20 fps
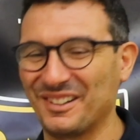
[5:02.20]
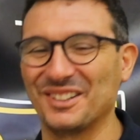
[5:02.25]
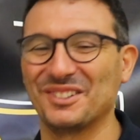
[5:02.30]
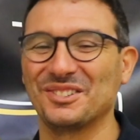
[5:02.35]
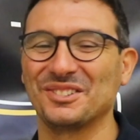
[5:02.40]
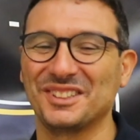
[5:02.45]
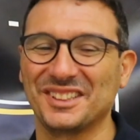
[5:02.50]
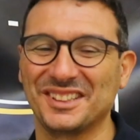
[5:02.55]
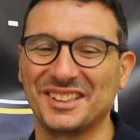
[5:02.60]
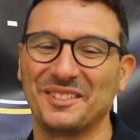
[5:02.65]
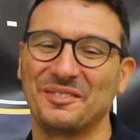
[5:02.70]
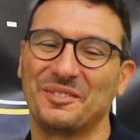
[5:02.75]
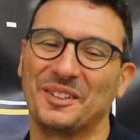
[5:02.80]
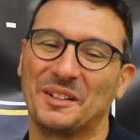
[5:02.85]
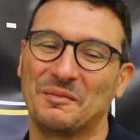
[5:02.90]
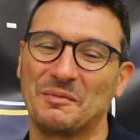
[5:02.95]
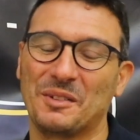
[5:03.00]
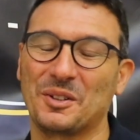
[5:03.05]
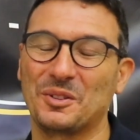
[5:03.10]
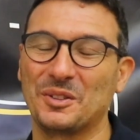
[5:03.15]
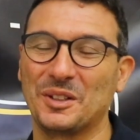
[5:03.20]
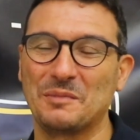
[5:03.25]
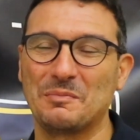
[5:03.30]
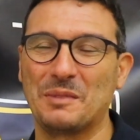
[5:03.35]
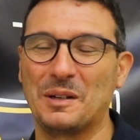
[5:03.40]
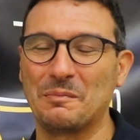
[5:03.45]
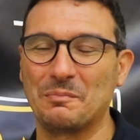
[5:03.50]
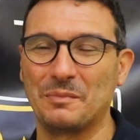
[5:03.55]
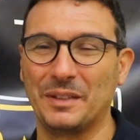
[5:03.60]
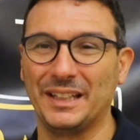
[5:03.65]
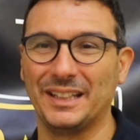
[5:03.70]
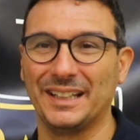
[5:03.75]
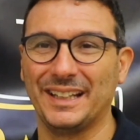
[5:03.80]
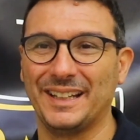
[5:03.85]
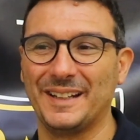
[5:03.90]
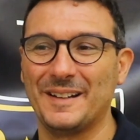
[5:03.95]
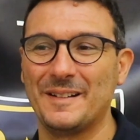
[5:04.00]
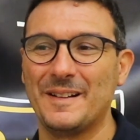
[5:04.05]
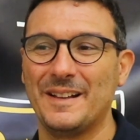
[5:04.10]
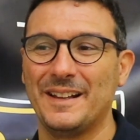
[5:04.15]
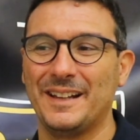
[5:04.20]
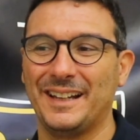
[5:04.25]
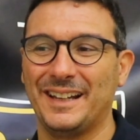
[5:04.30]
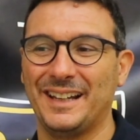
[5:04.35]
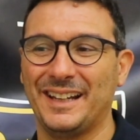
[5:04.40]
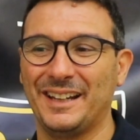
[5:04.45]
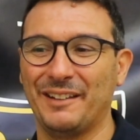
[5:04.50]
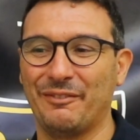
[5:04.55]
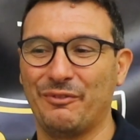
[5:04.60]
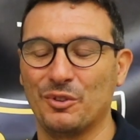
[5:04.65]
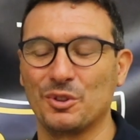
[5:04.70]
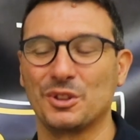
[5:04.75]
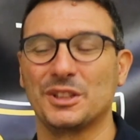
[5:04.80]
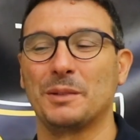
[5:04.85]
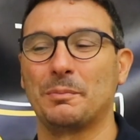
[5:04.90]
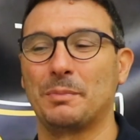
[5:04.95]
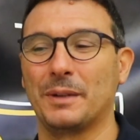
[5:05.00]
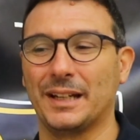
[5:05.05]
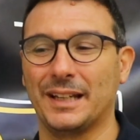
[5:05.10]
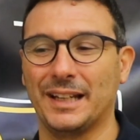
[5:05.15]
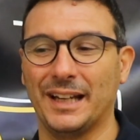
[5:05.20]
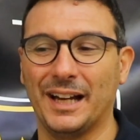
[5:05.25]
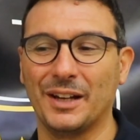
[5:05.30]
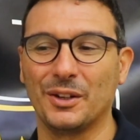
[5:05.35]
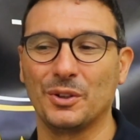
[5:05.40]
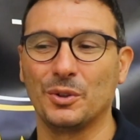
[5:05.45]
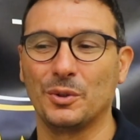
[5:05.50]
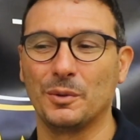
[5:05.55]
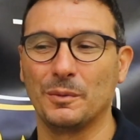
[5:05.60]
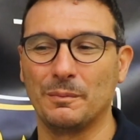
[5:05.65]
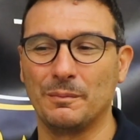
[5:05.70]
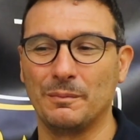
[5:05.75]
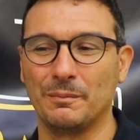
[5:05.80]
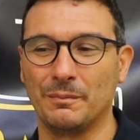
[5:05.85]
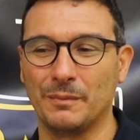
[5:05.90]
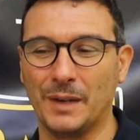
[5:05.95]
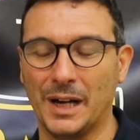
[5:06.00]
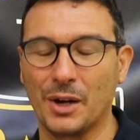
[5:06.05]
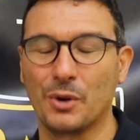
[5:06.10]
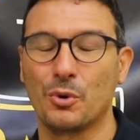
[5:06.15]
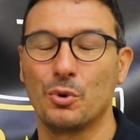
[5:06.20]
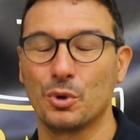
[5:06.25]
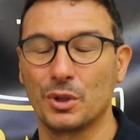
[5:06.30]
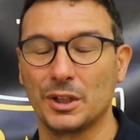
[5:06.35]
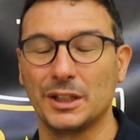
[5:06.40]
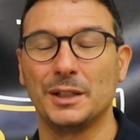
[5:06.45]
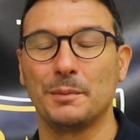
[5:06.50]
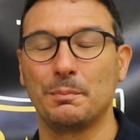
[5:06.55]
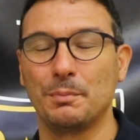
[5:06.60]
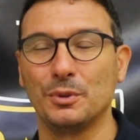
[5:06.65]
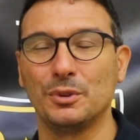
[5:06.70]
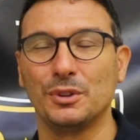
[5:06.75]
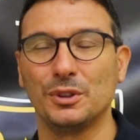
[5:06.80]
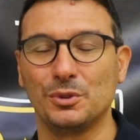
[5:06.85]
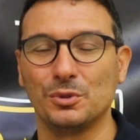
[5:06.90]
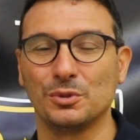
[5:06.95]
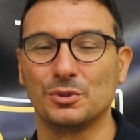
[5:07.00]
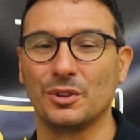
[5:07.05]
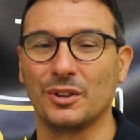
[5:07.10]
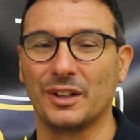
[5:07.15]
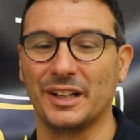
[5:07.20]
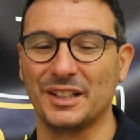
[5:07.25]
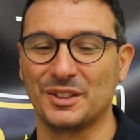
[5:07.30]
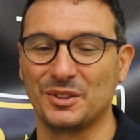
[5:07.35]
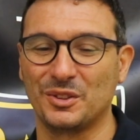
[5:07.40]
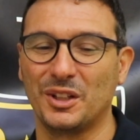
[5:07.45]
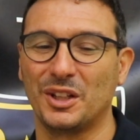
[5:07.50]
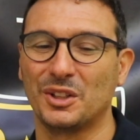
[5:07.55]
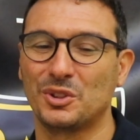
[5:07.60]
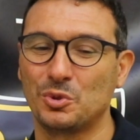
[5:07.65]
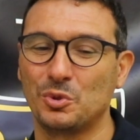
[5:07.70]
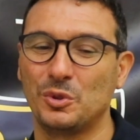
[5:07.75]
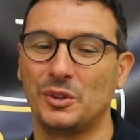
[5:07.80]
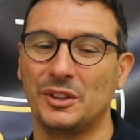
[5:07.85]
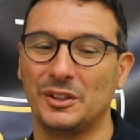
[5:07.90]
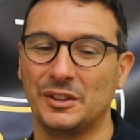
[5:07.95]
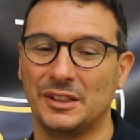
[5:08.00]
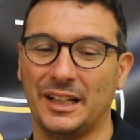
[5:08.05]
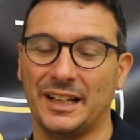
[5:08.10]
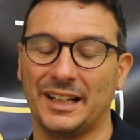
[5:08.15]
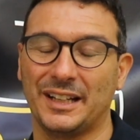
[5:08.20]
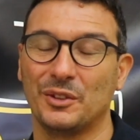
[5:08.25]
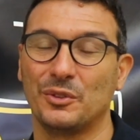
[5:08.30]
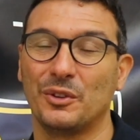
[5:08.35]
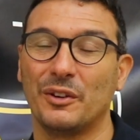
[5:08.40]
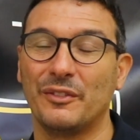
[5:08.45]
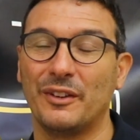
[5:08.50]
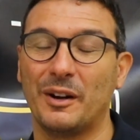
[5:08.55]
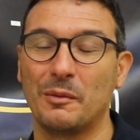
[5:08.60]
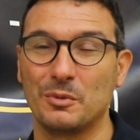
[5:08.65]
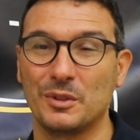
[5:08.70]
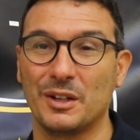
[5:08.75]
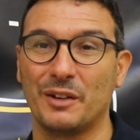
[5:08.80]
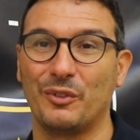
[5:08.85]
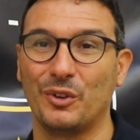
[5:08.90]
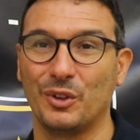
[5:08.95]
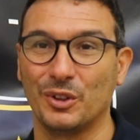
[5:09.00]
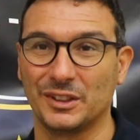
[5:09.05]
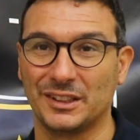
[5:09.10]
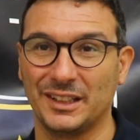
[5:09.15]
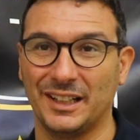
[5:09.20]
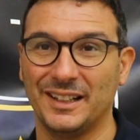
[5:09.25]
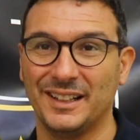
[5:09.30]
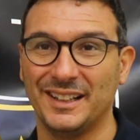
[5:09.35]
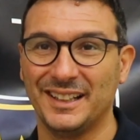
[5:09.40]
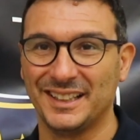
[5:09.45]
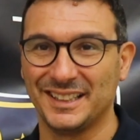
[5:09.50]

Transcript: quando ci si ferma con le bambine eh, forse perché hanno ancora di più di tutto il resto la genuinità che noi avevamo una volta,